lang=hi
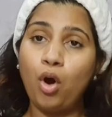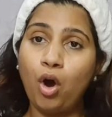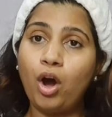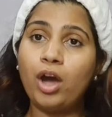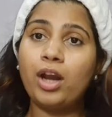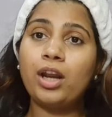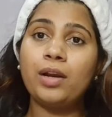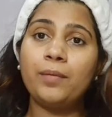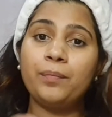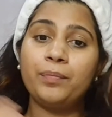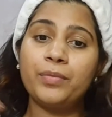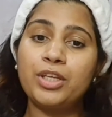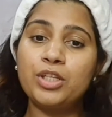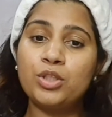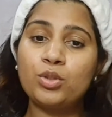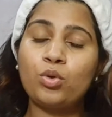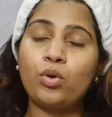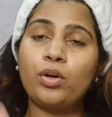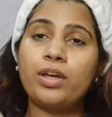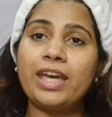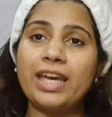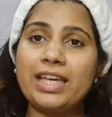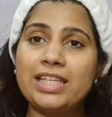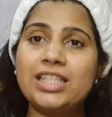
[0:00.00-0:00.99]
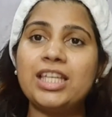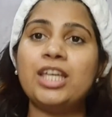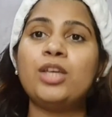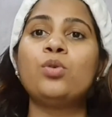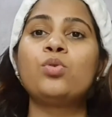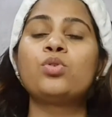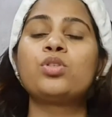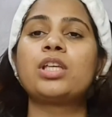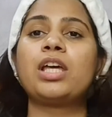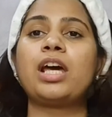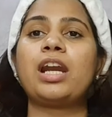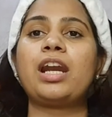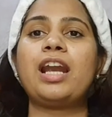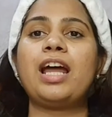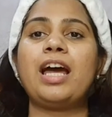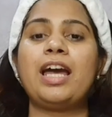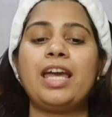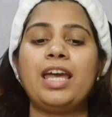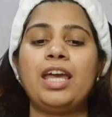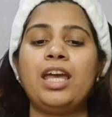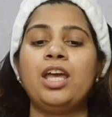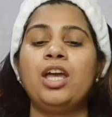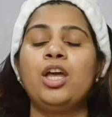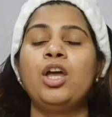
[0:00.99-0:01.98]
और इसको कैसे यूज करना
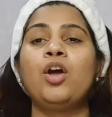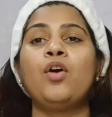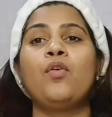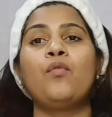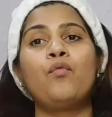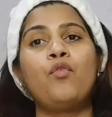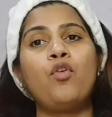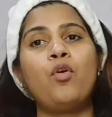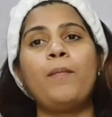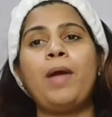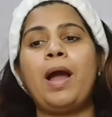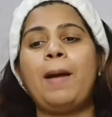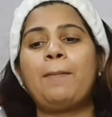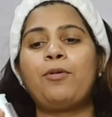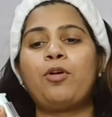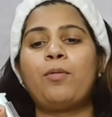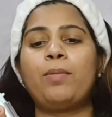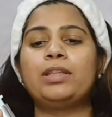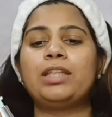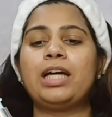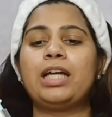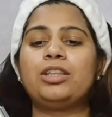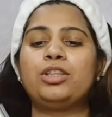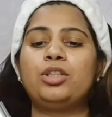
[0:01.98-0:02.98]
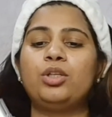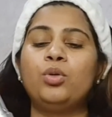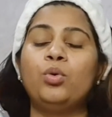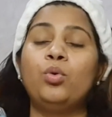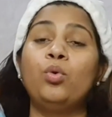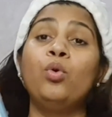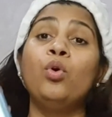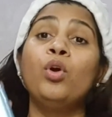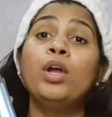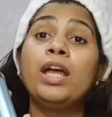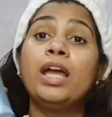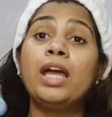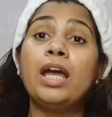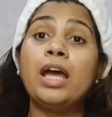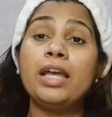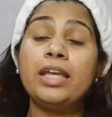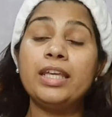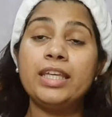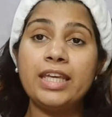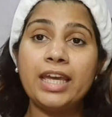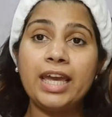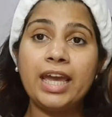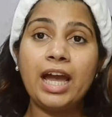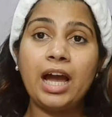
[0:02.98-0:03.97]
है वो मैं आपको बताती हूँ
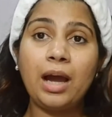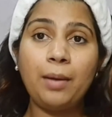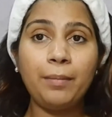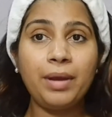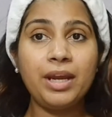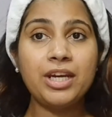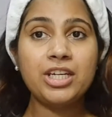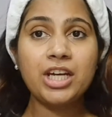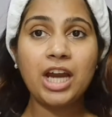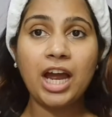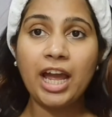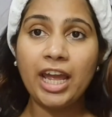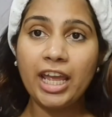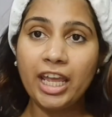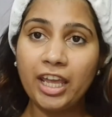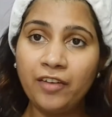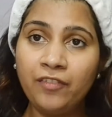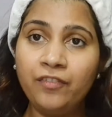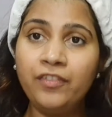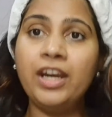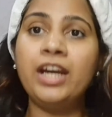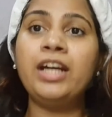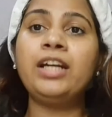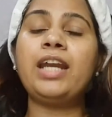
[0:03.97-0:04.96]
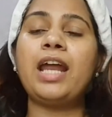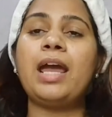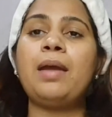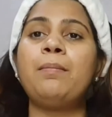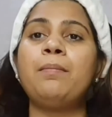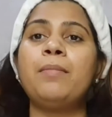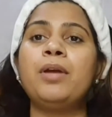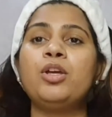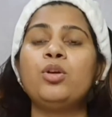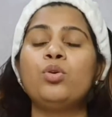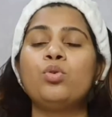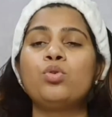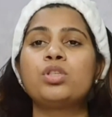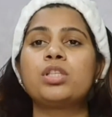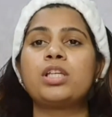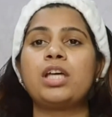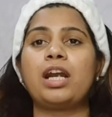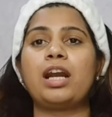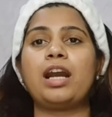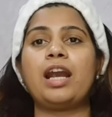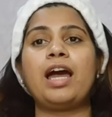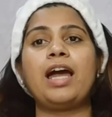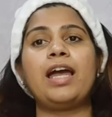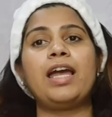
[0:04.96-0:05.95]
ये हमेशा इवनिंग टाइम में यूज
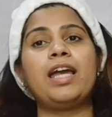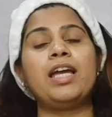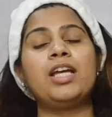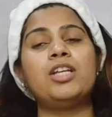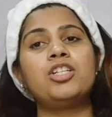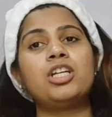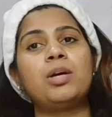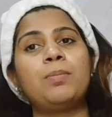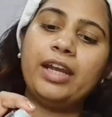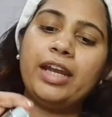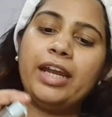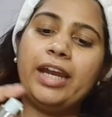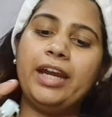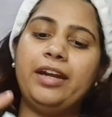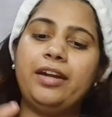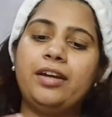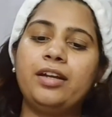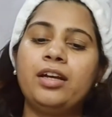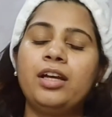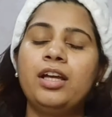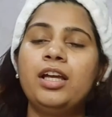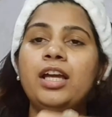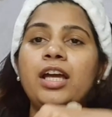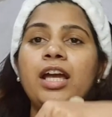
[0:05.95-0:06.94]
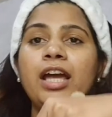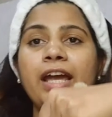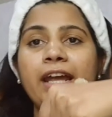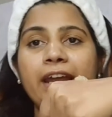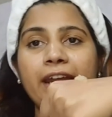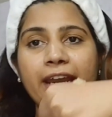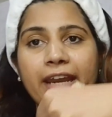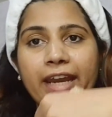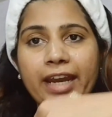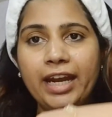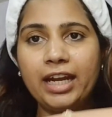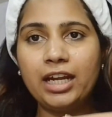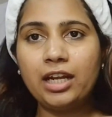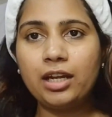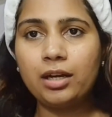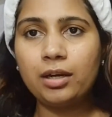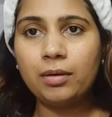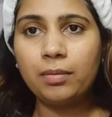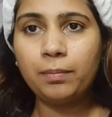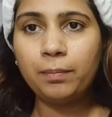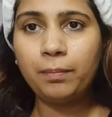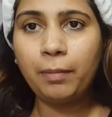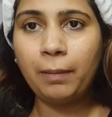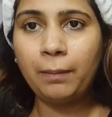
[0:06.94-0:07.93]
करना है जब एट
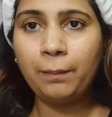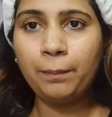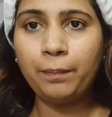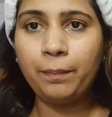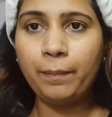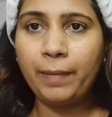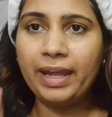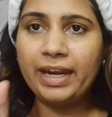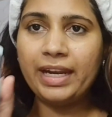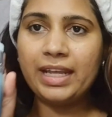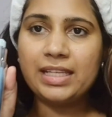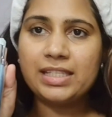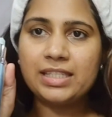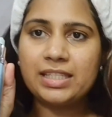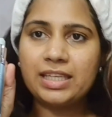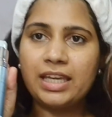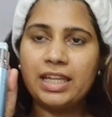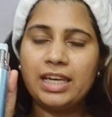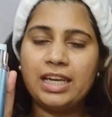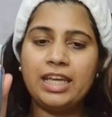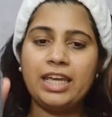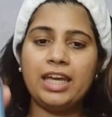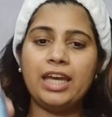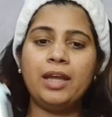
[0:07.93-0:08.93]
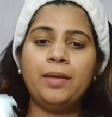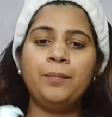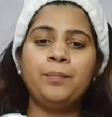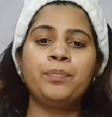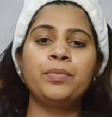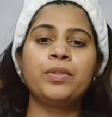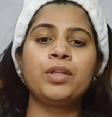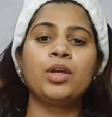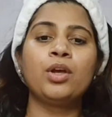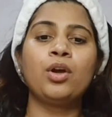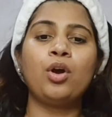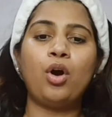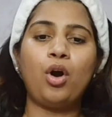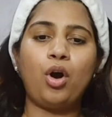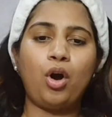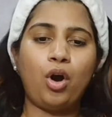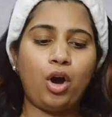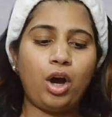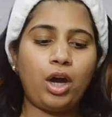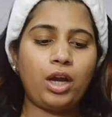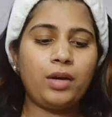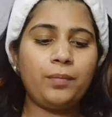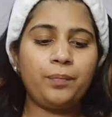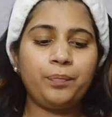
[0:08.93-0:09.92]
एट पंप मैंने इसके लिए
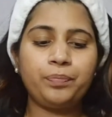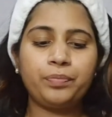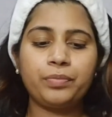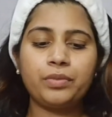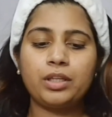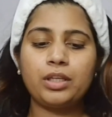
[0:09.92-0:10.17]
और